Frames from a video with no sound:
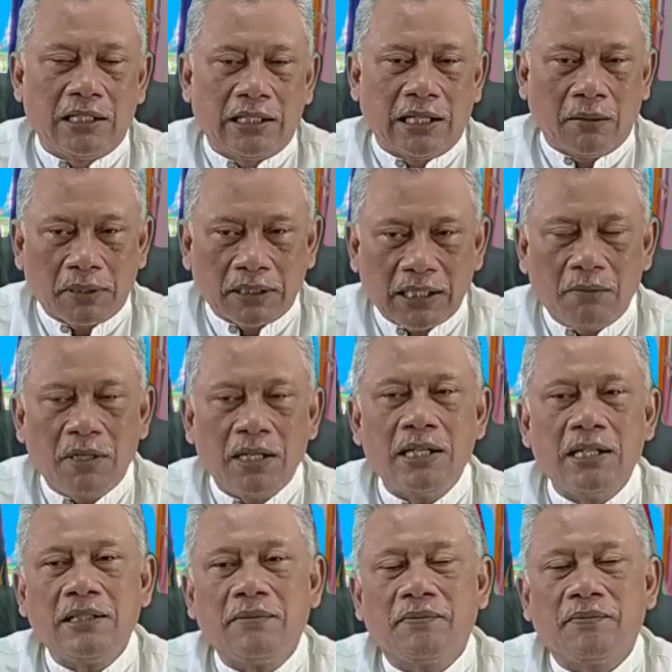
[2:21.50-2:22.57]
Yang pertama,
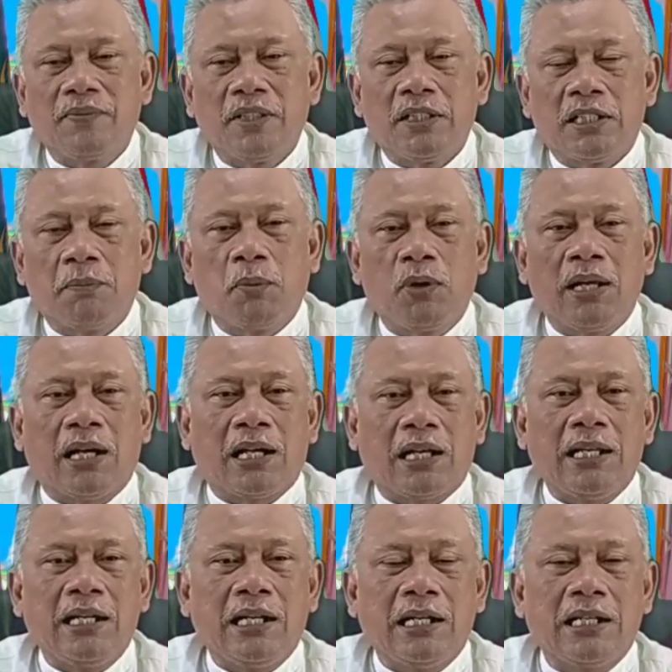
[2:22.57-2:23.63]
di pundak
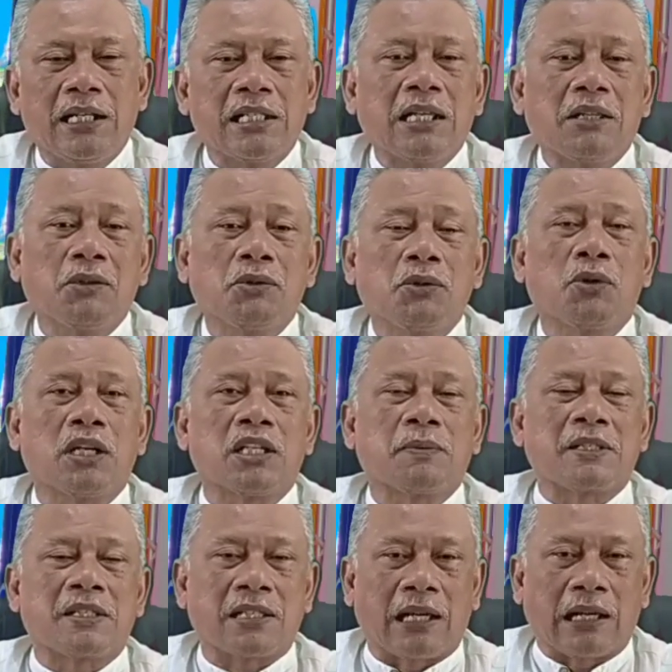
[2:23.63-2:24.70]
kalian ada satu tugas
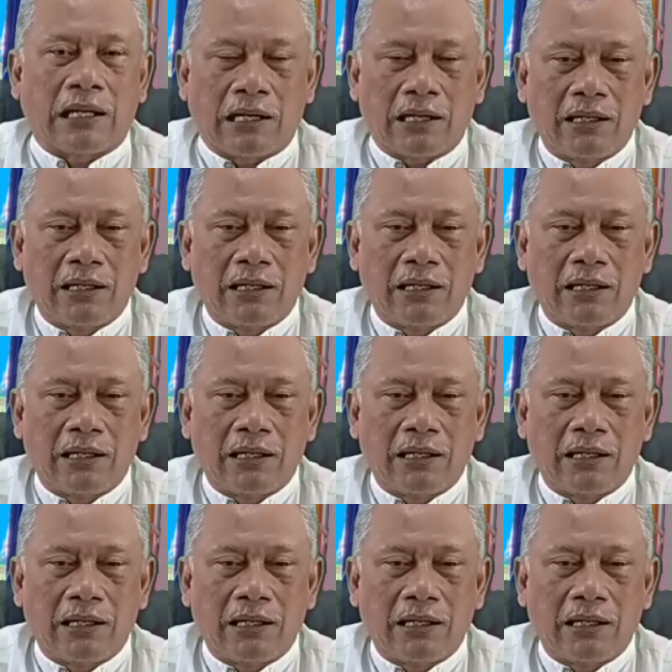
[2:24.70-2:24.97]
besar,